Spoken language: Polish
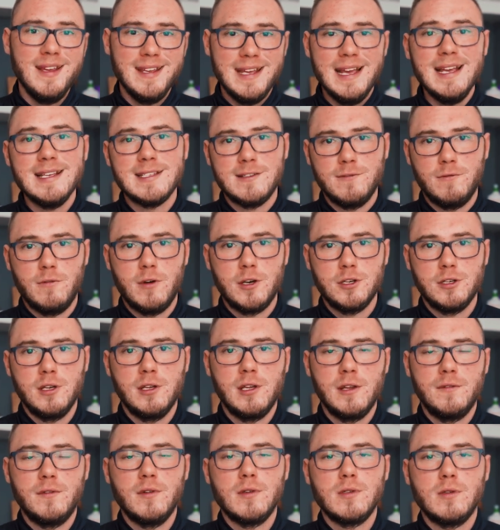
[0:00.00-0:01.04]
jest właśnie
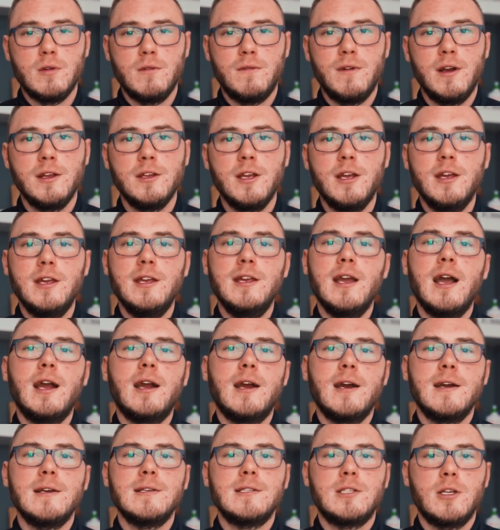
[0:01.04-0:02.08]
to wiosowanie i
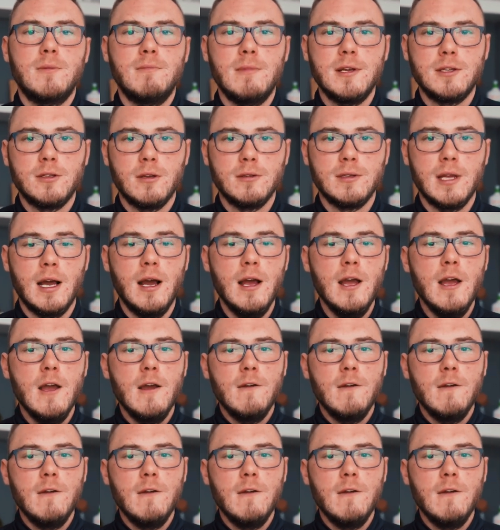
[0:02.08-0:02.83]
jaka jest to metoda.